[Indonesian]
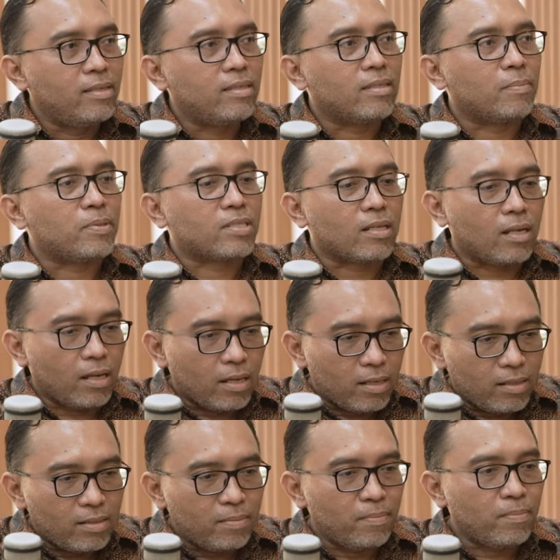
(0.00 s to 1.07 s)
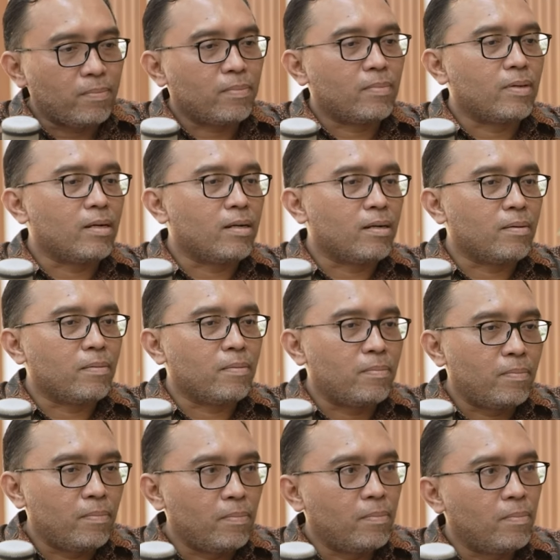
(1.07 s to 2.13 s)
tapi setelah uh,
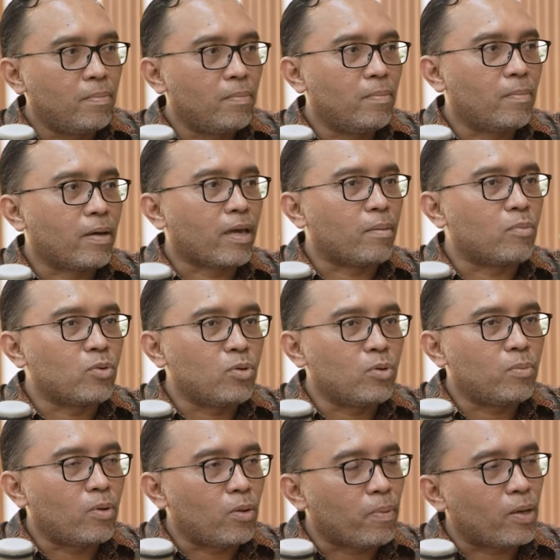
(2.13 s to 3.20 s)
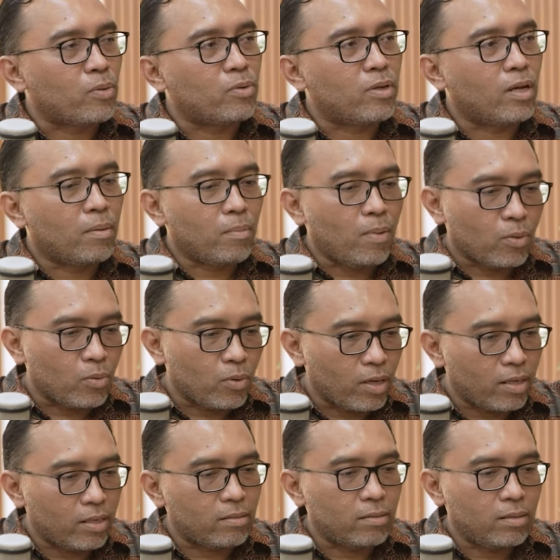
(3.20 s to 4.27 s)
Kemlu Pak Yuda melakukan
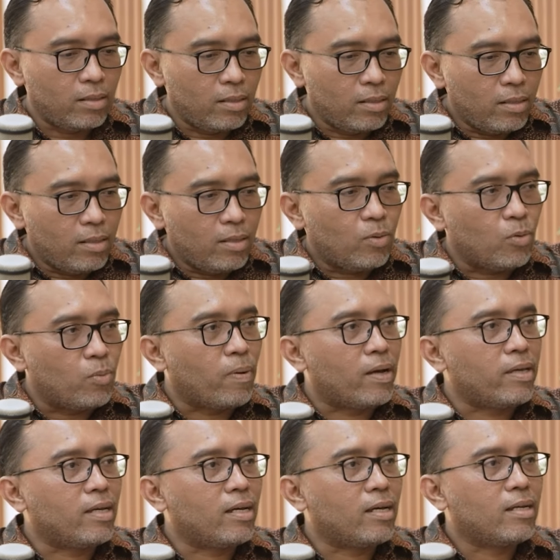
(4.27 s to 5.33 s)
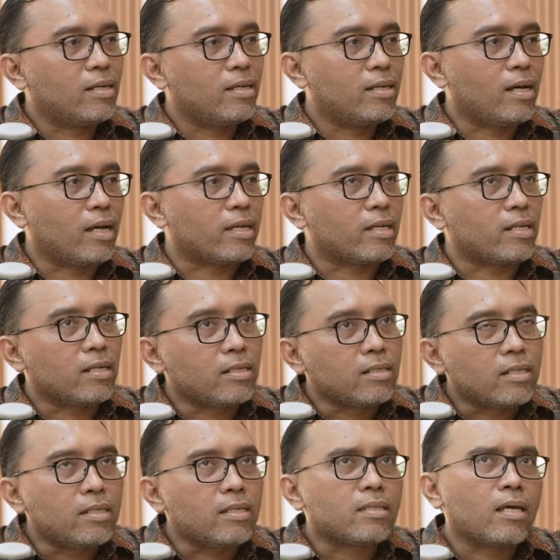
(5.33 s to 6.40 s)
upaya hmm. akhirnya
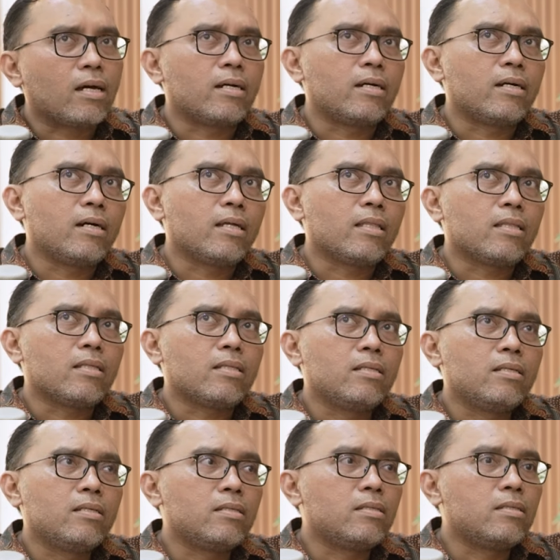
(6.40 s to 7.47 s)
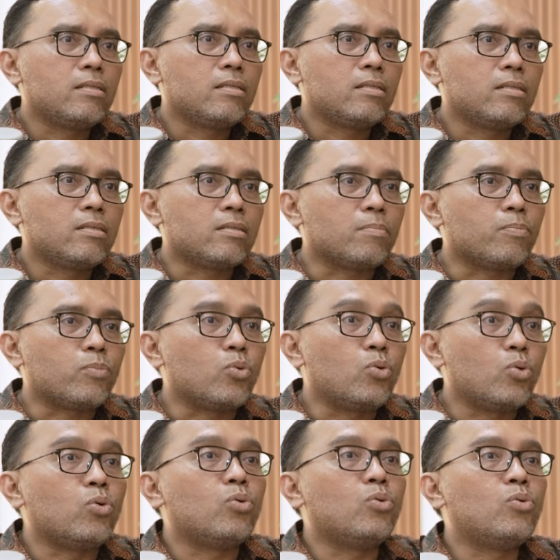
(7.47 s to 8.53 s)
di tanggal 10
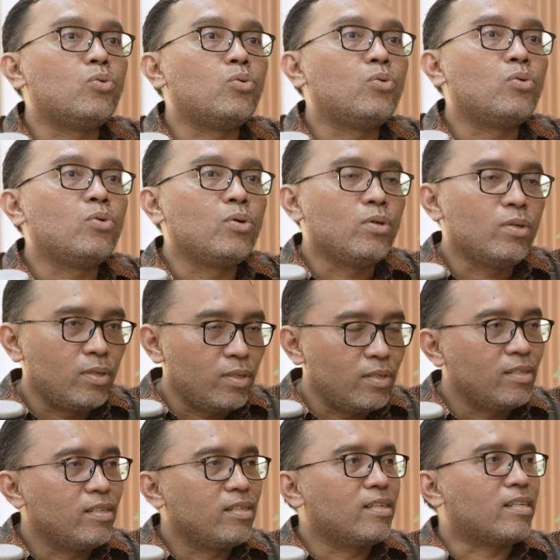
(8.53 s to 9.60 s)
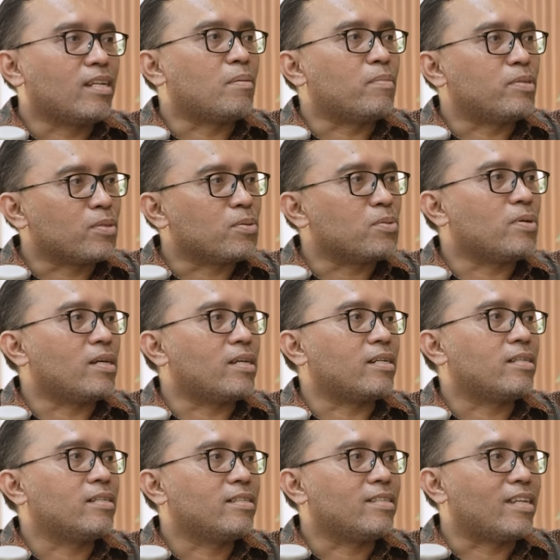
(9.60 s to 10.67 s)
10 hmm. namanya keluar
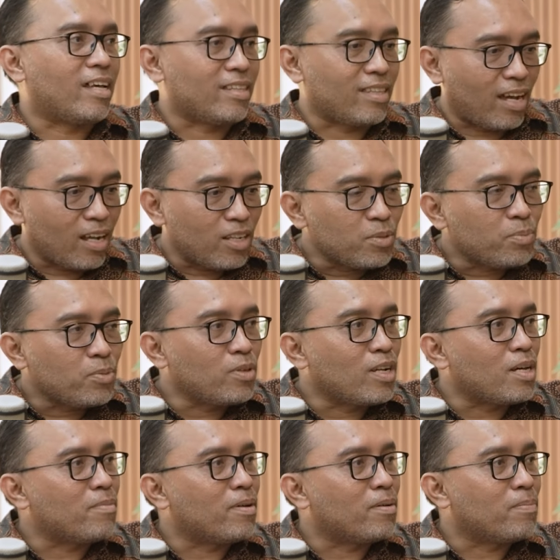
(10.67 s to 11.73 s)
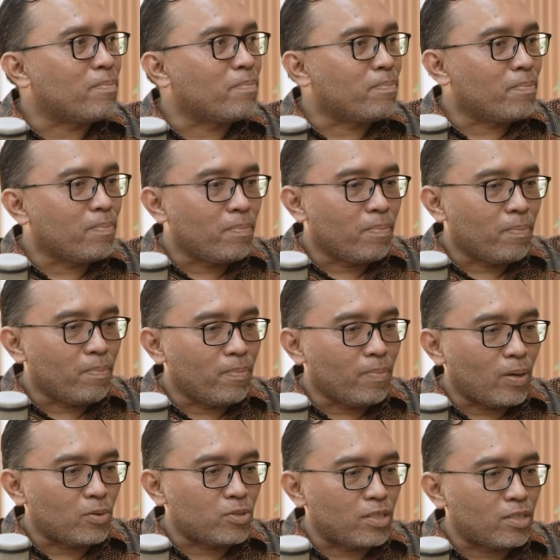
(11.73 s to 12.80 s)
nah tanggal 10 nama
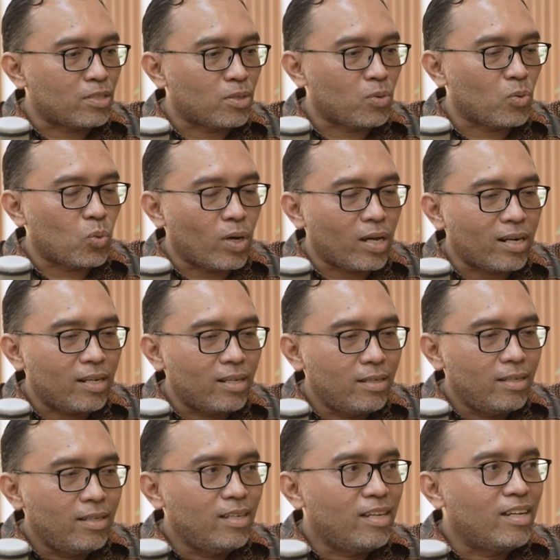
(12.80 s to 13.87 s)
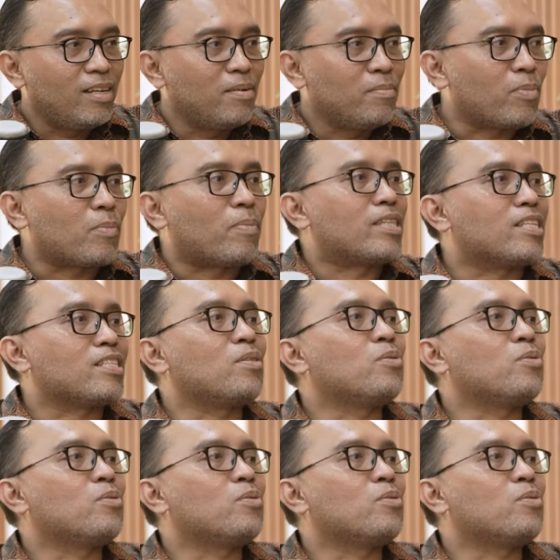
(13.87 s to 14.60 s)
Pak keluar perbatasan